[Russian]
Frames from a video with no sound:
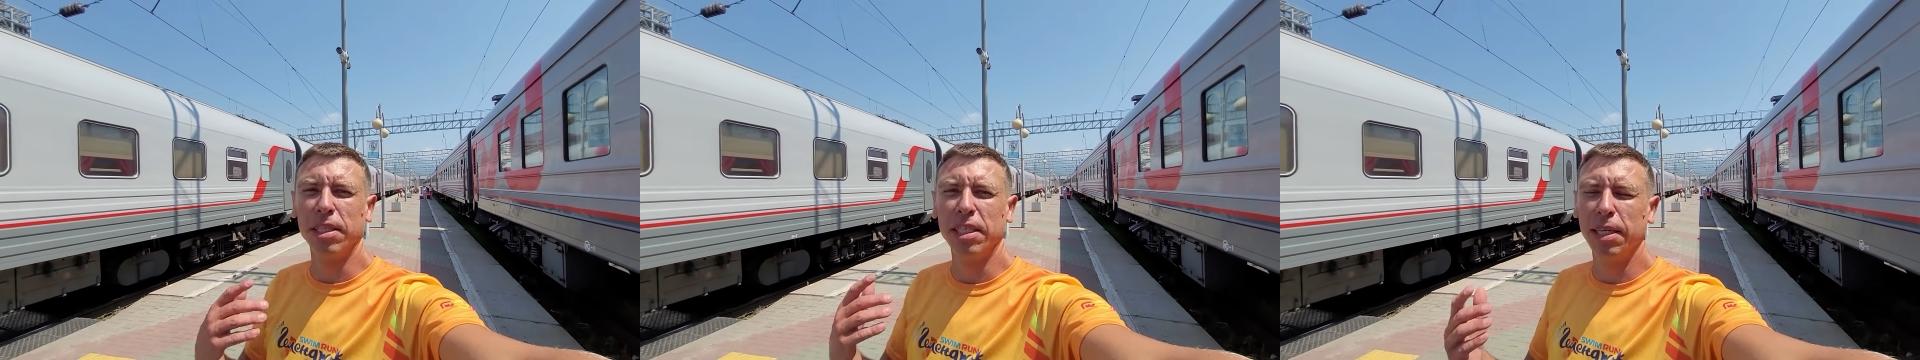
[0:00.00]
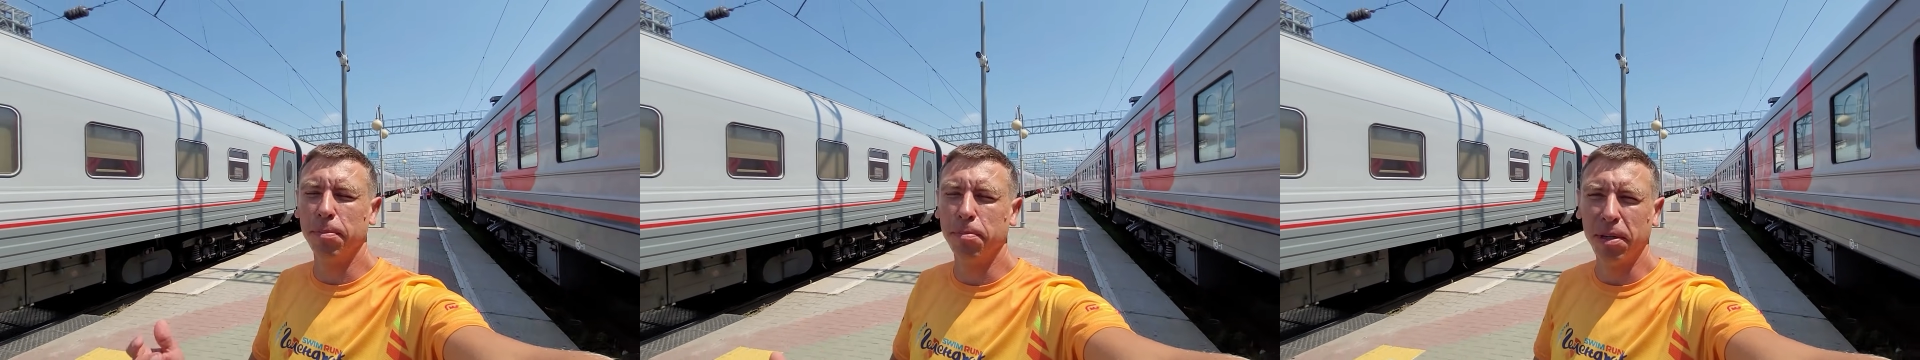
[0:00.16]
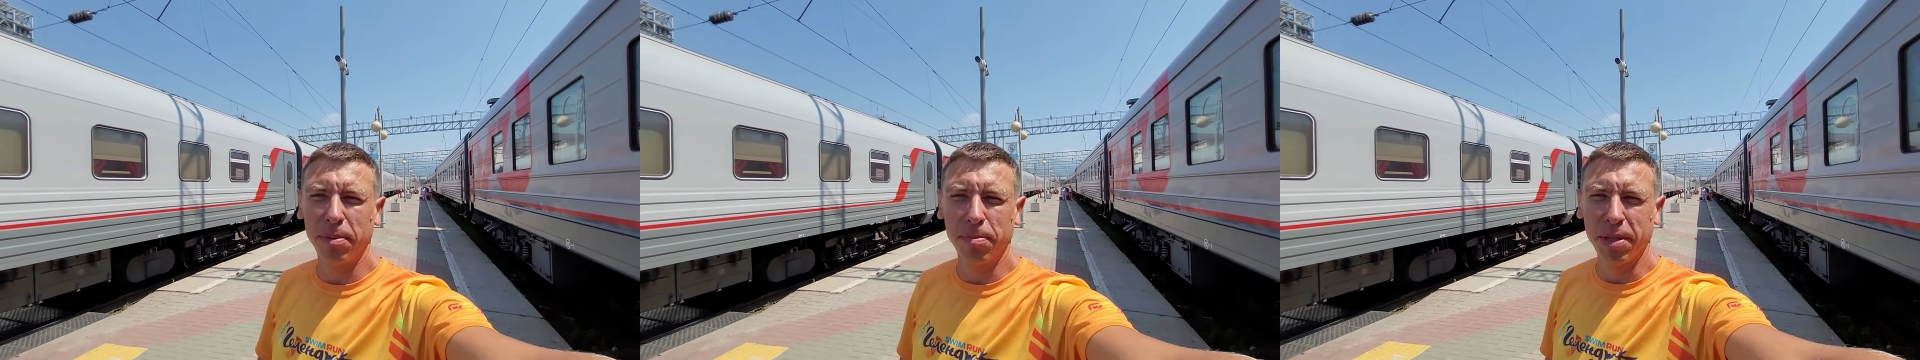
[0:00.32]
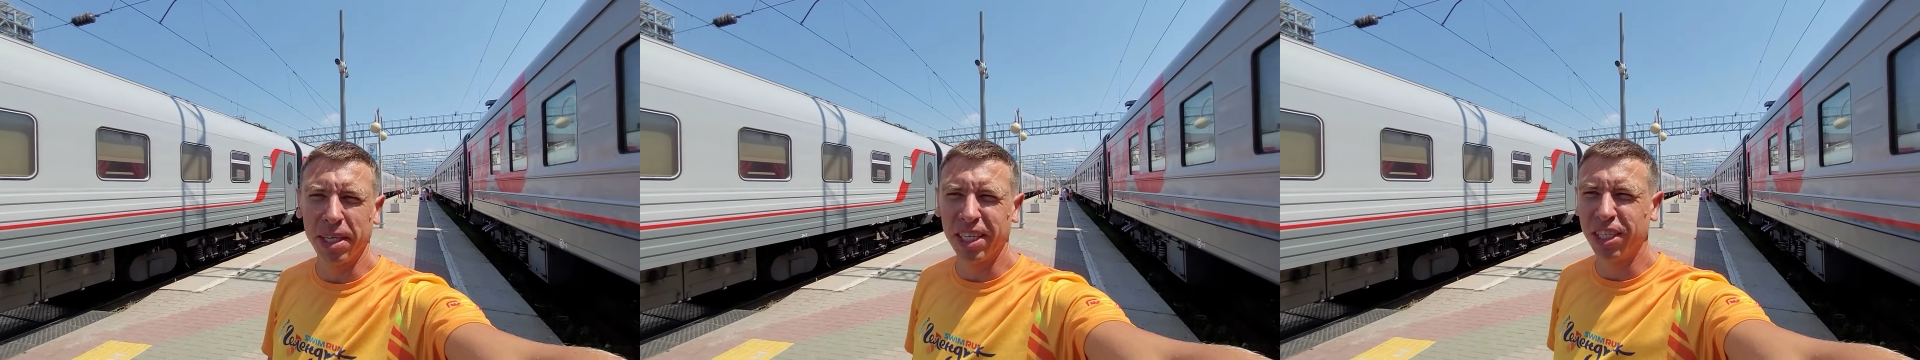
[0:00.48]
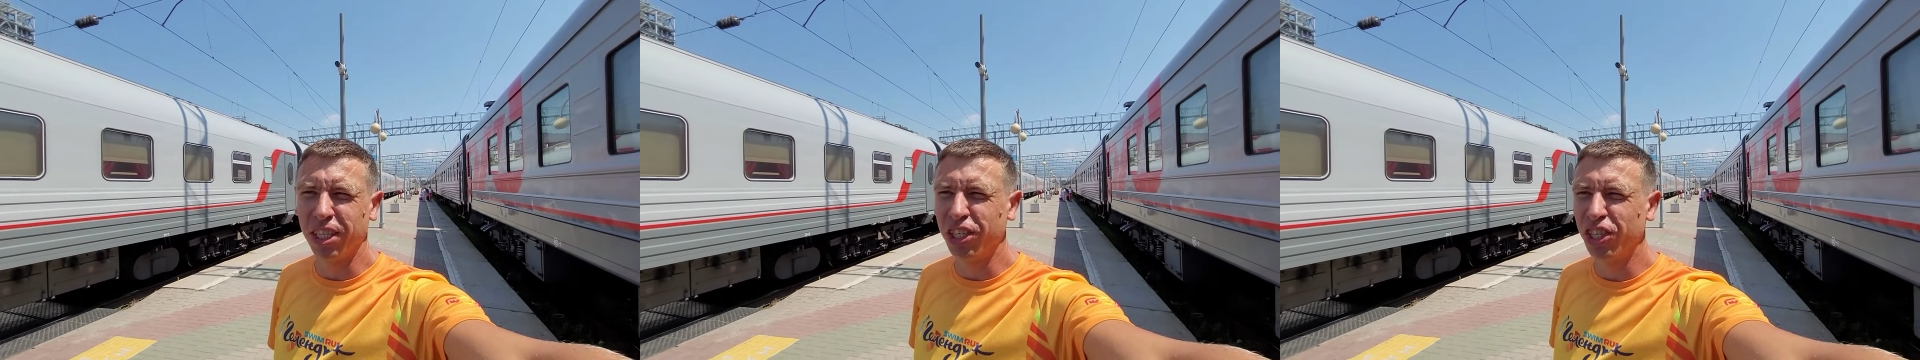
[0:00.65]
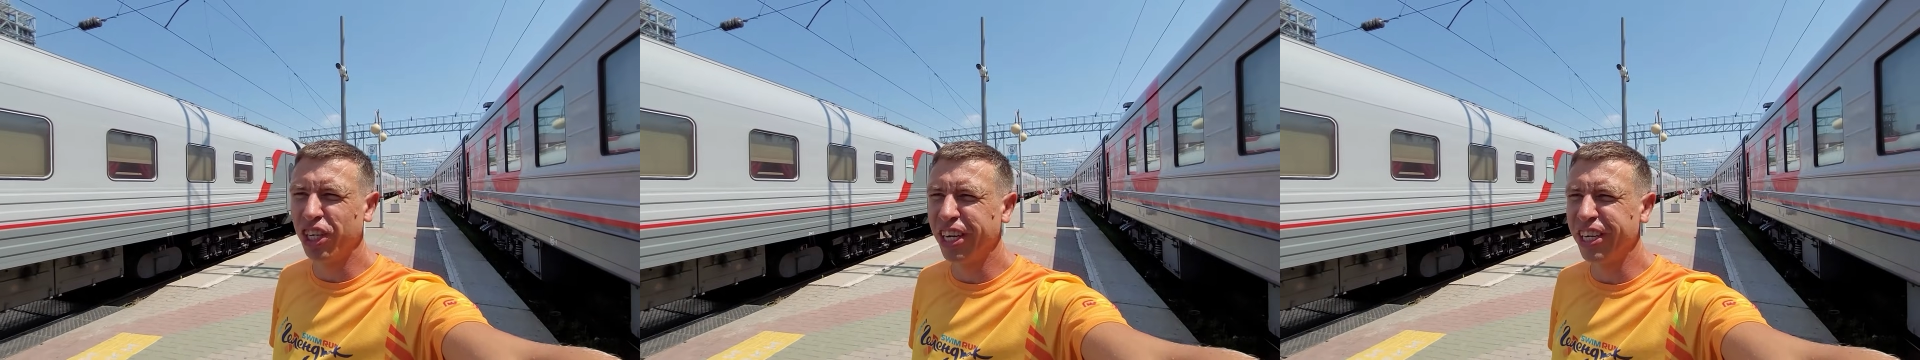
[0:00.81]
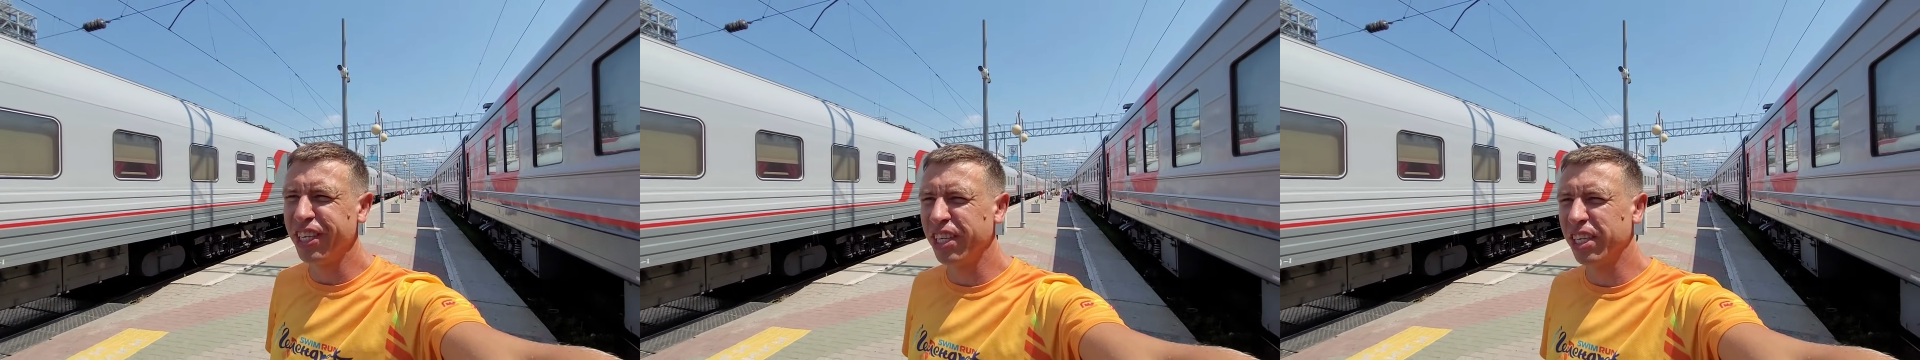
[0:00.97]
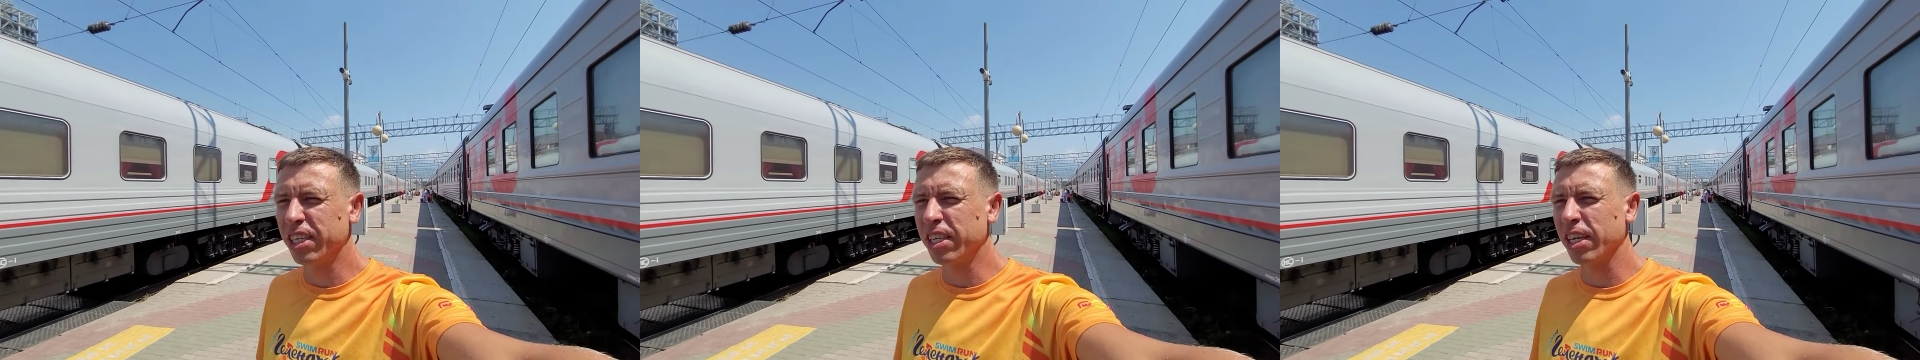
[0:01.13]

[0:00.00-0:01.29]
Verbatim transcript: ни при пересечении